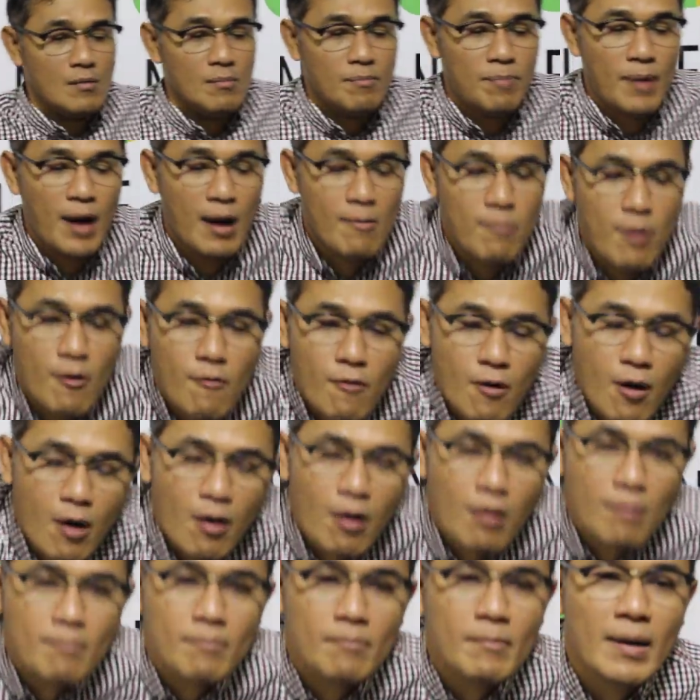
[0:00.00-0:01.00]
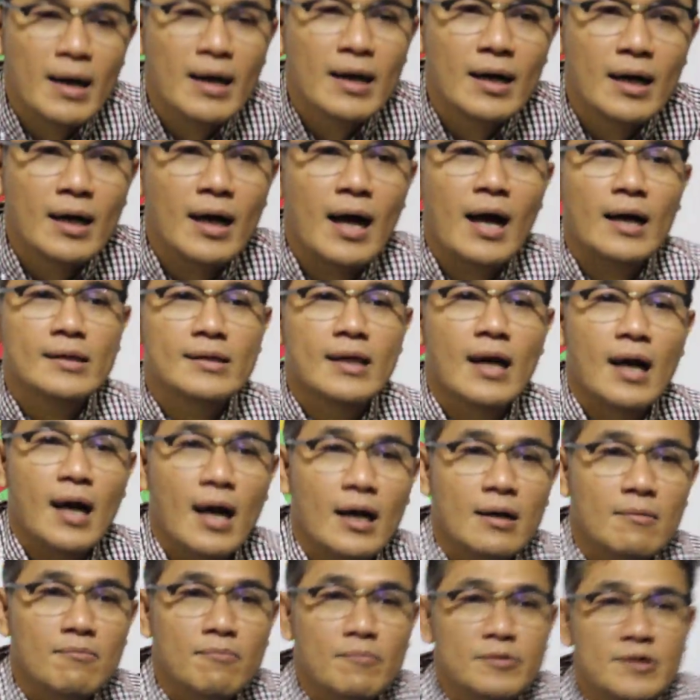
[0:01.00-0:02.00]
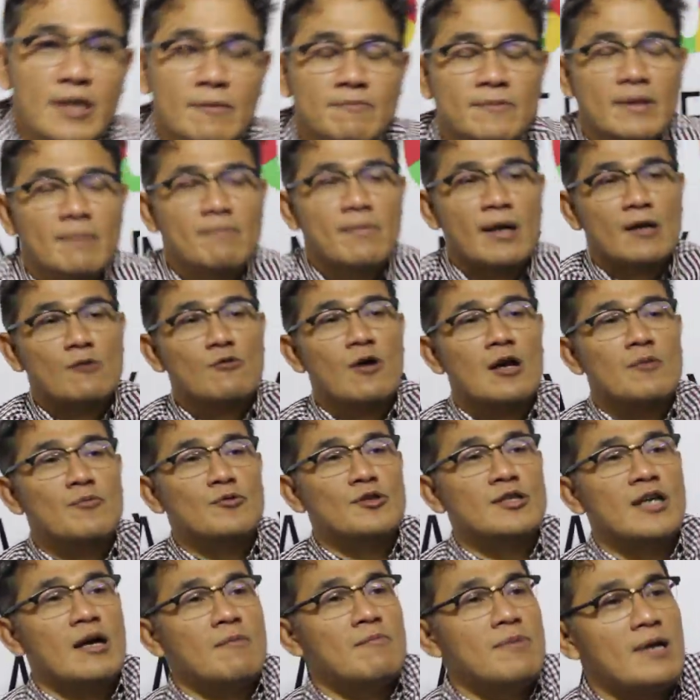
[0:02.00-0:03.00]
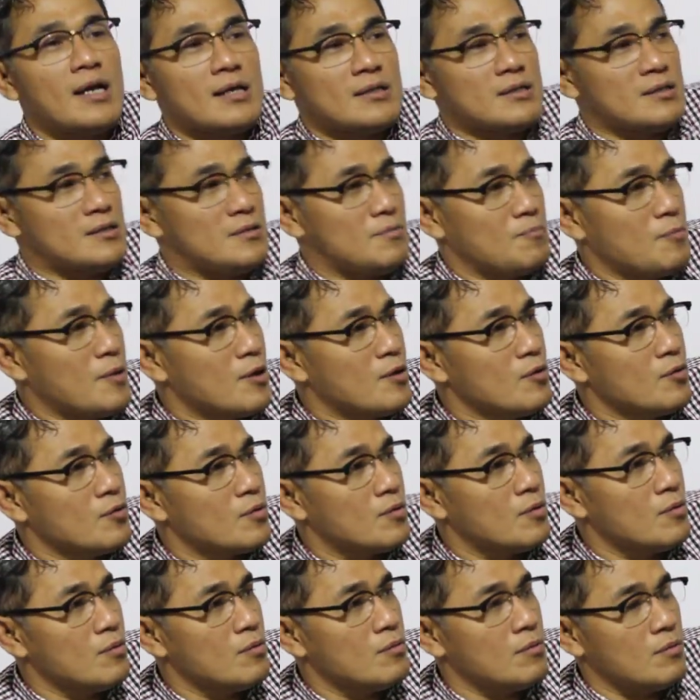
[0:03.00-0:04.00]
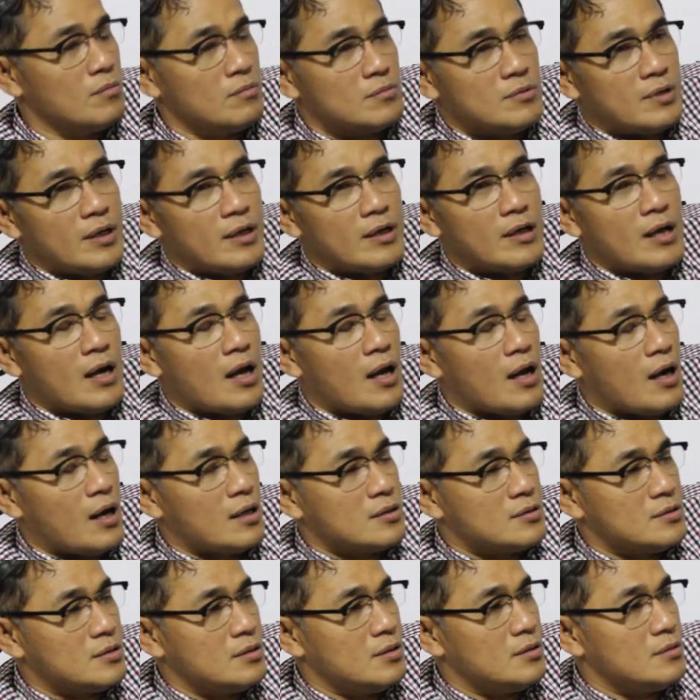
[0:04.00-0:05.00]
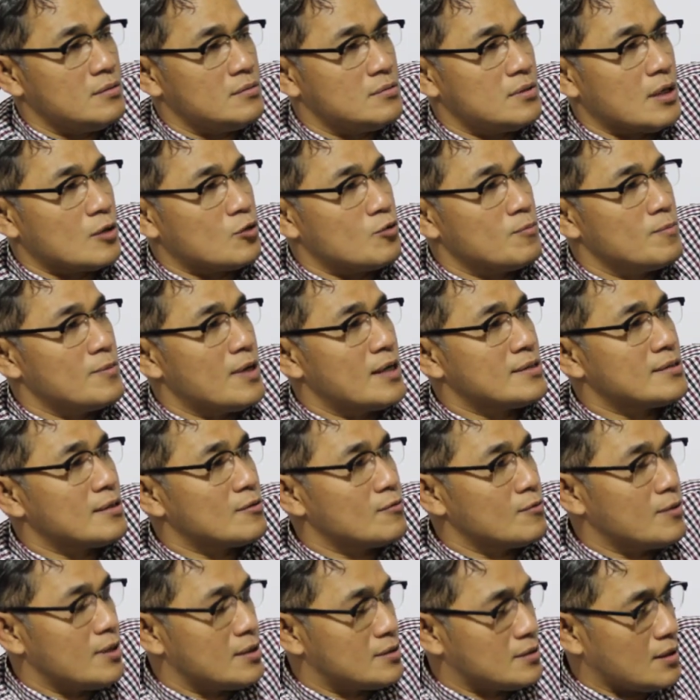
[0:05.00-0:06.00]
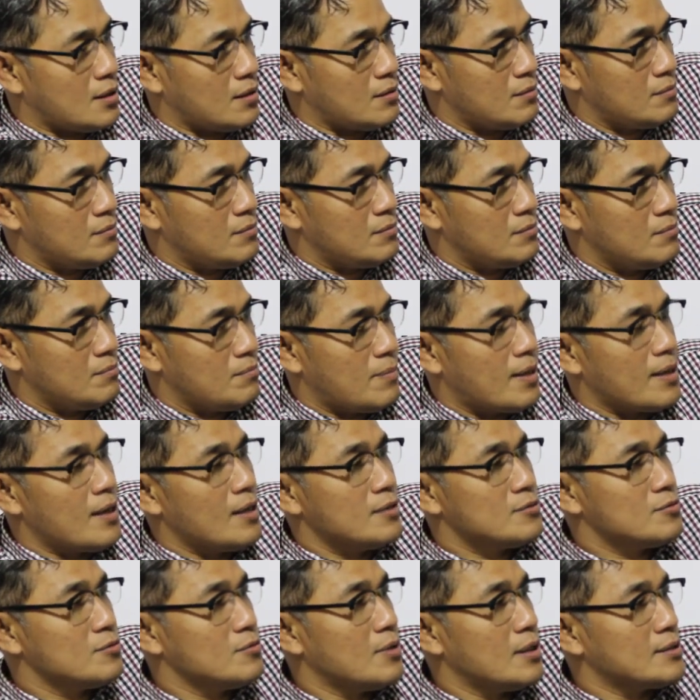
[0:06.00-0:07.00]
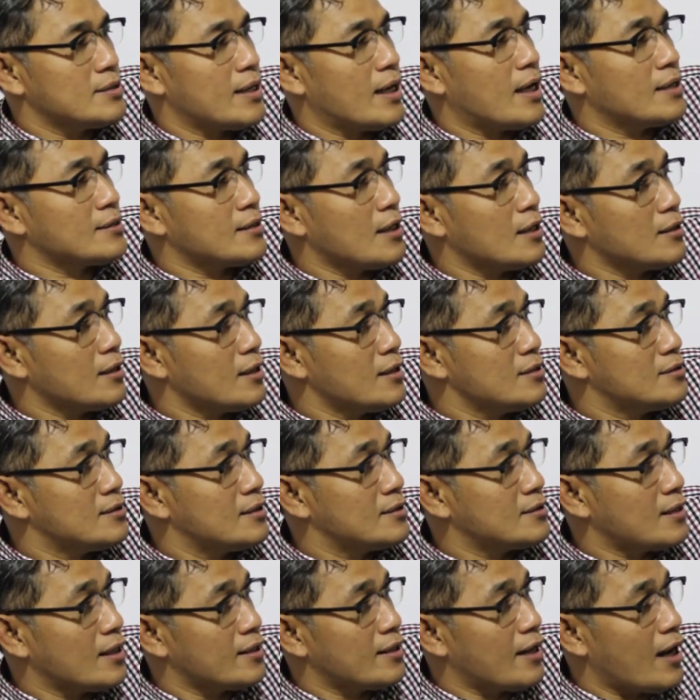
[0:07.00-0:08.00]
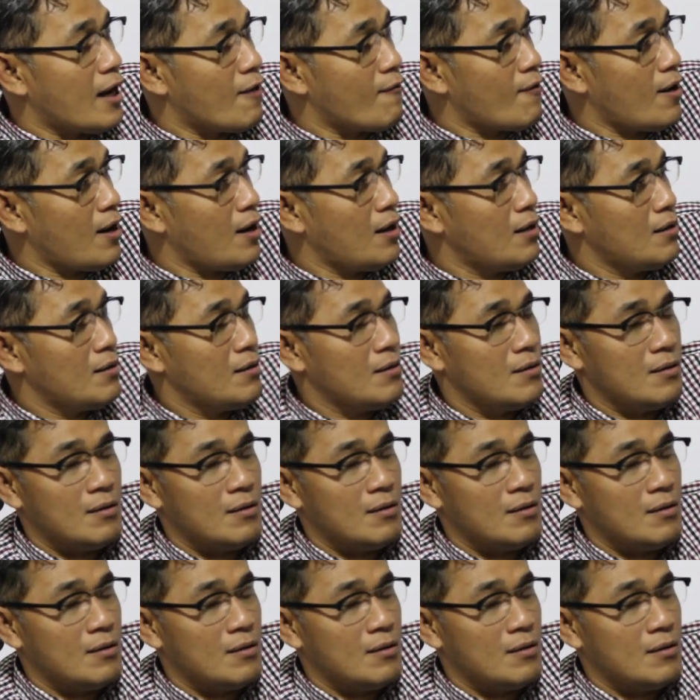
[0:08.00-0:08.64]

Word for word: Prabowo mengatakan September 2013 mendukung deklarasi satu miliar satu desa. Padahal sudah saya katakan tadi cerita dari awal.